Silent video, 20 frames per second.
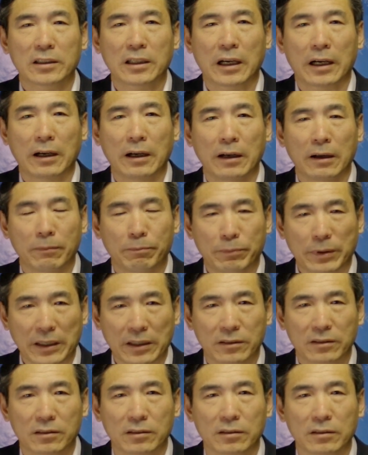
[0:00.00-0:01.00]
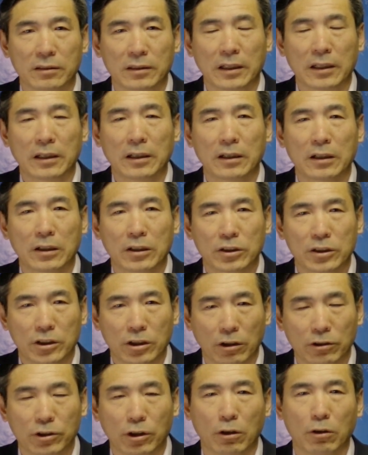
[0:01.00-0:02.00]
下彼此的
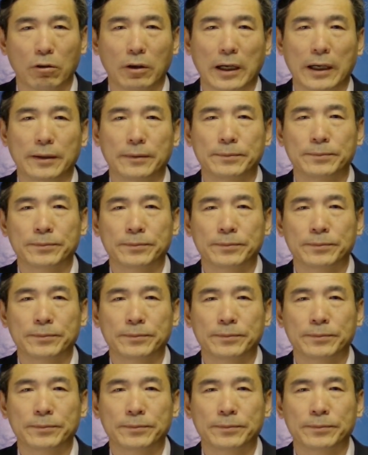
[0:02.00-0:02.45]
悄悄话，